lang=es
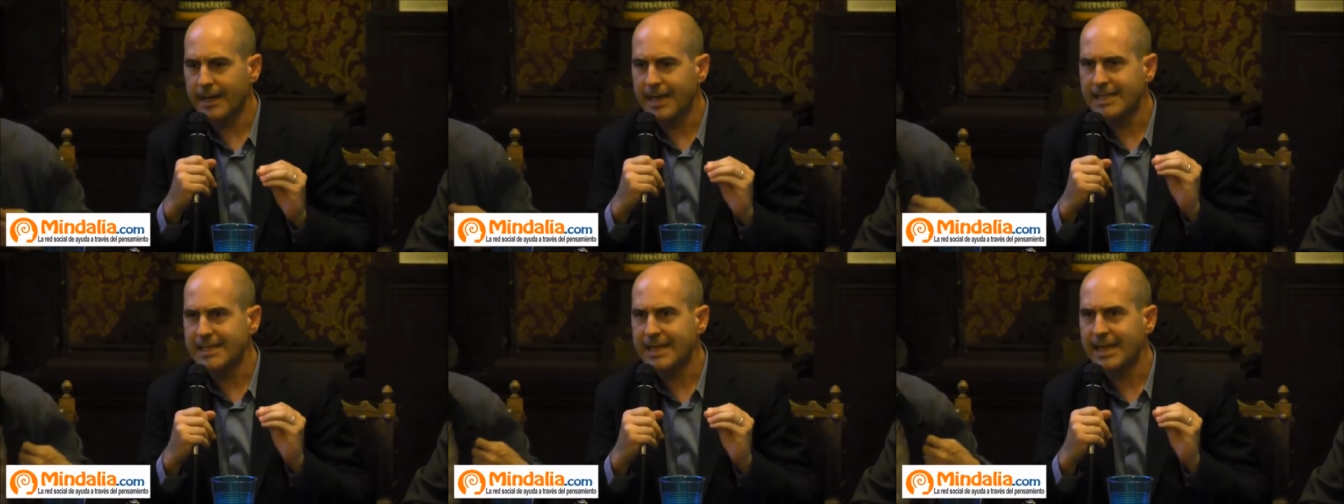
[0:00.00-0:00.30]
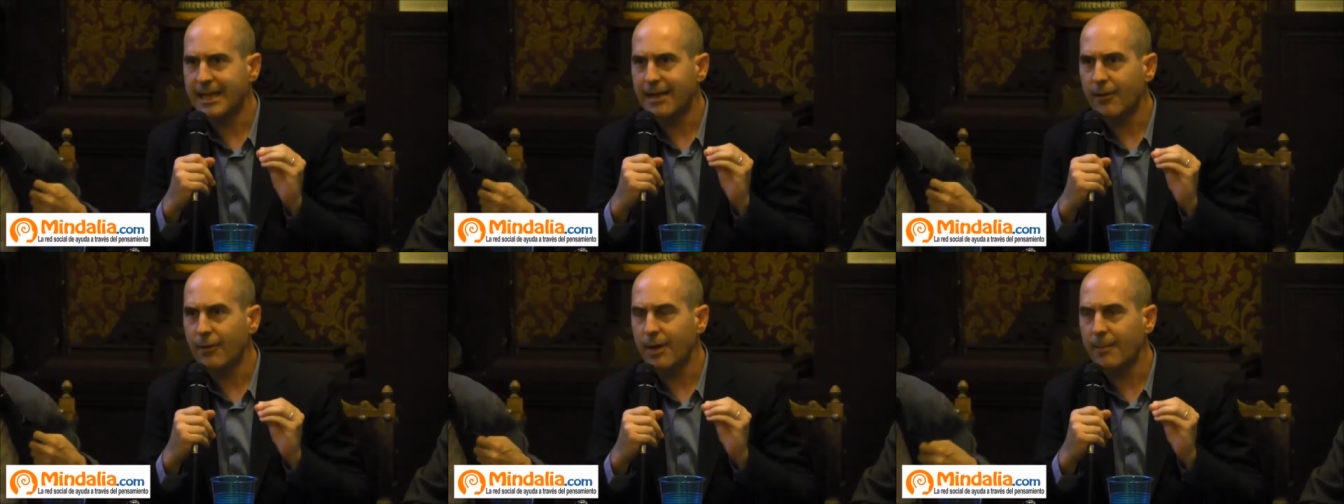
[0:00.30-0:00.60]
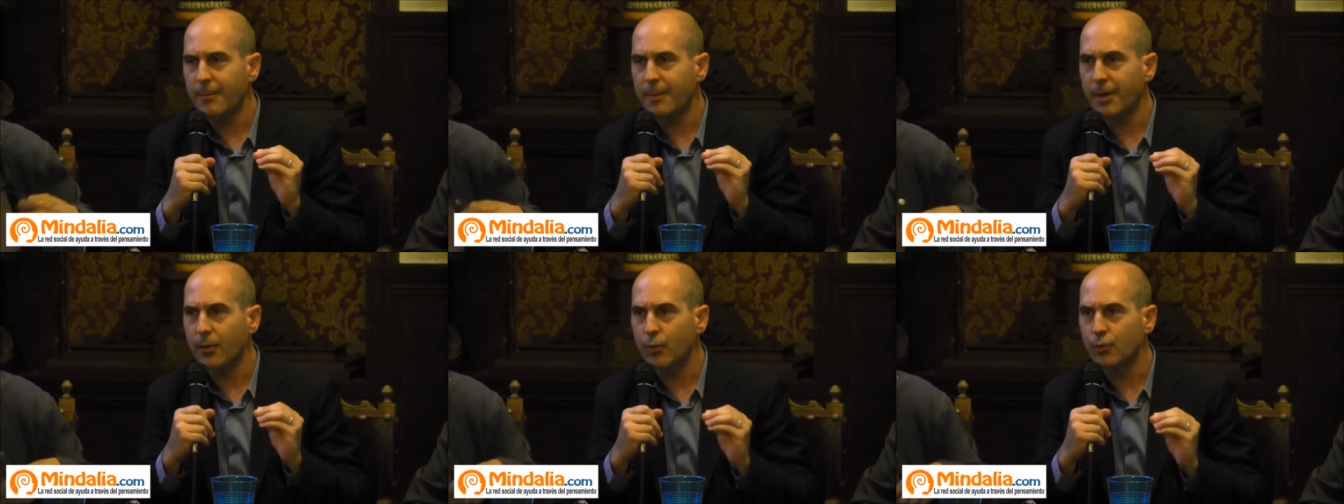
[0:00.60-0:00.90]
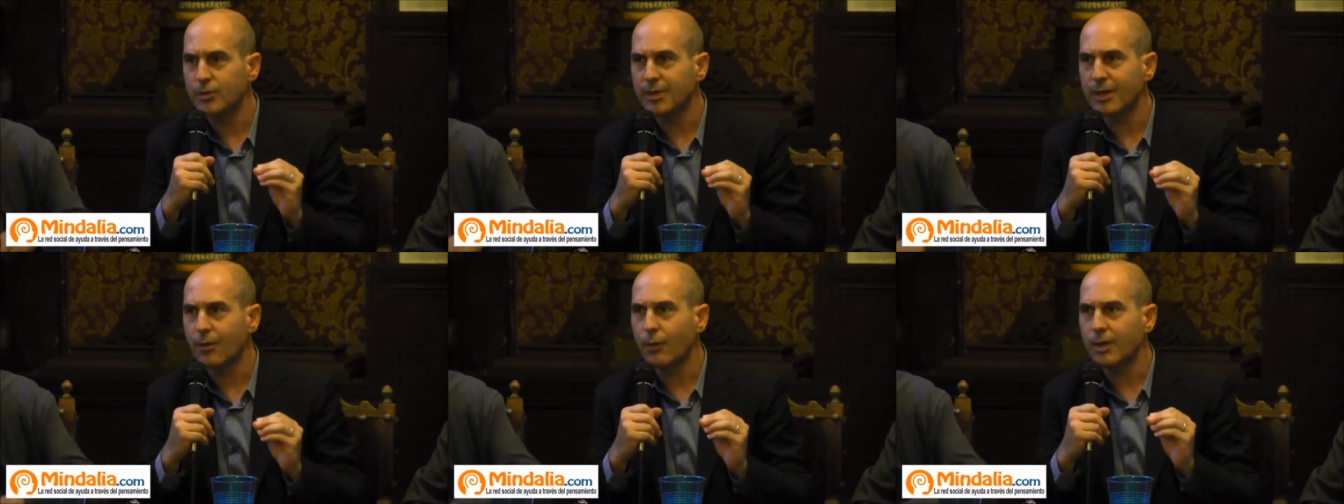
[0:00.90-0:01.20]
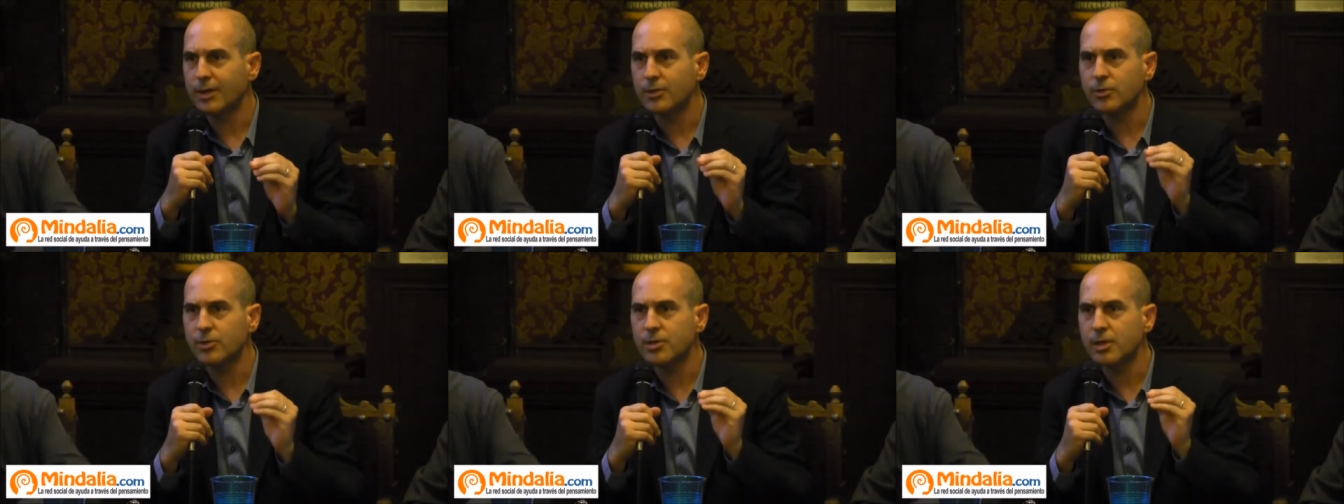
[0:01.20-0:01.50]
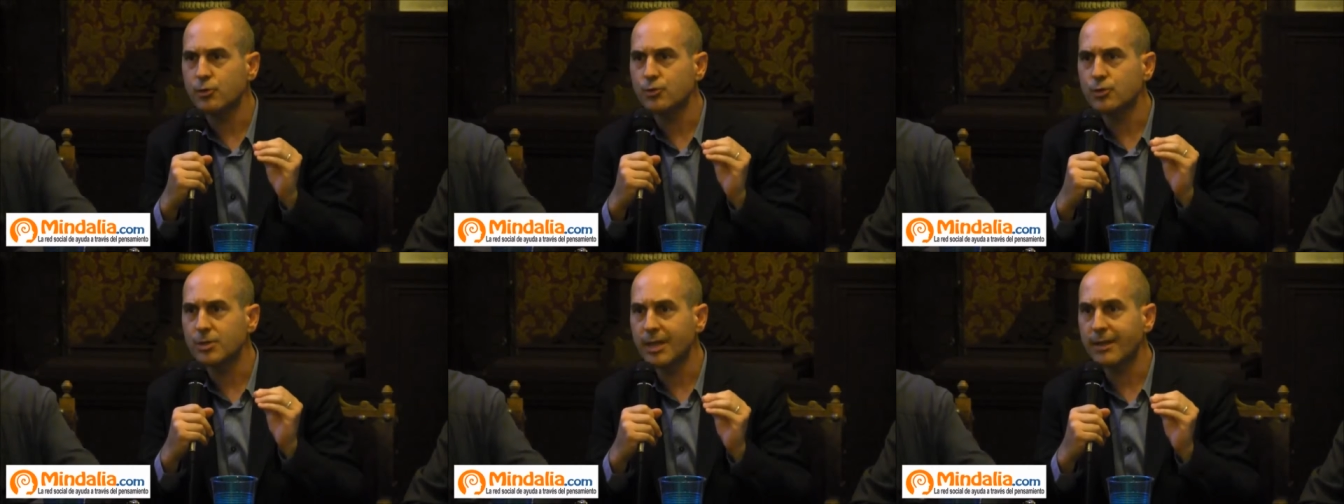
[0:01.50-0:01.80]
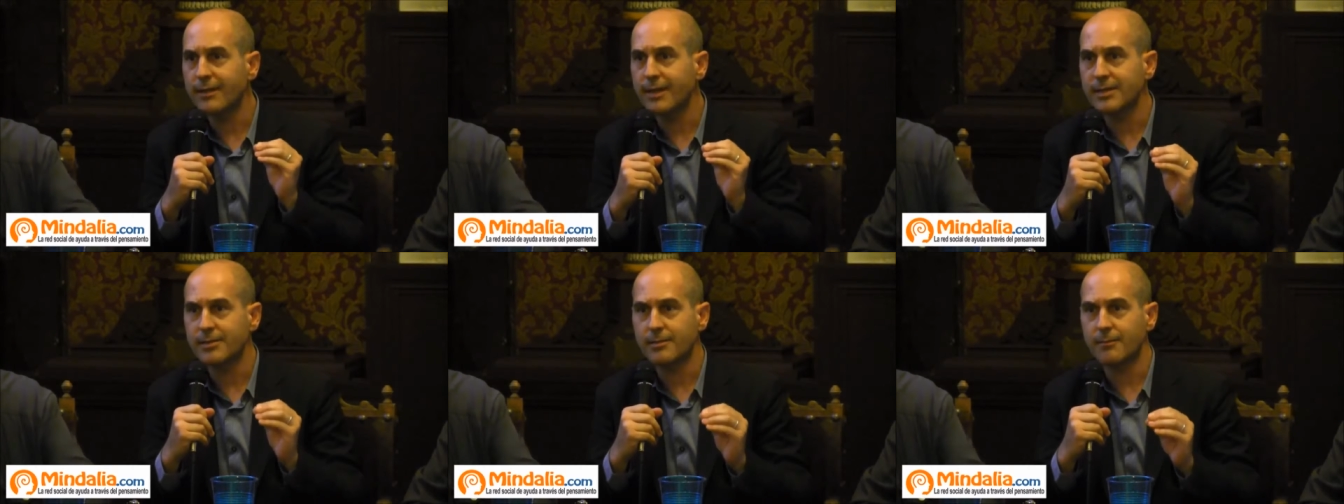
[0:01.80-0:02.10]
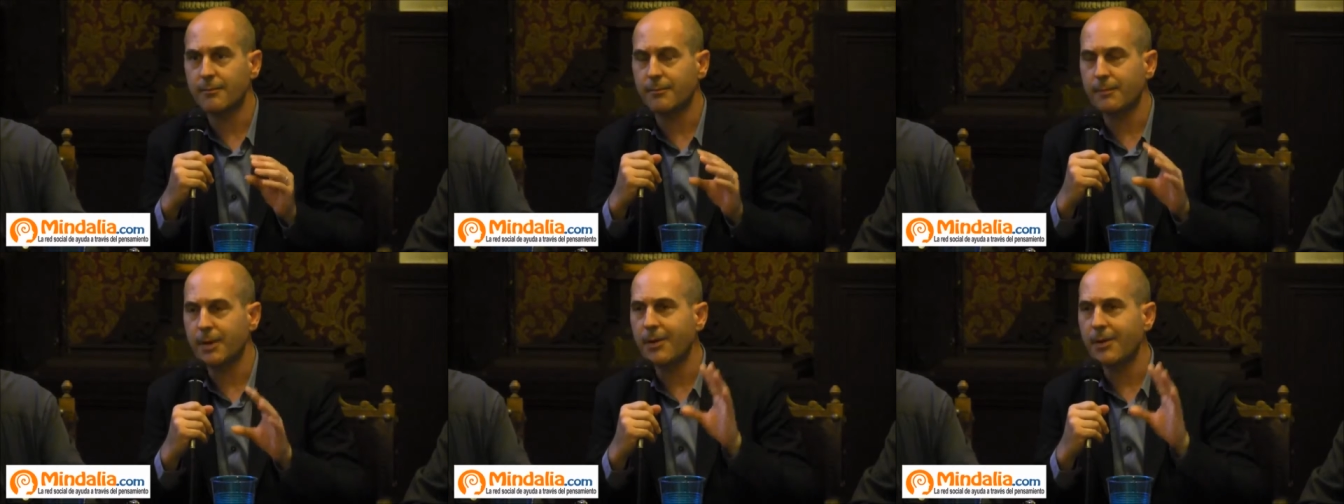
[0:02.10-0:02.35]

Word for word: Les haría una pregunta. ¿Cuántos de ustedes,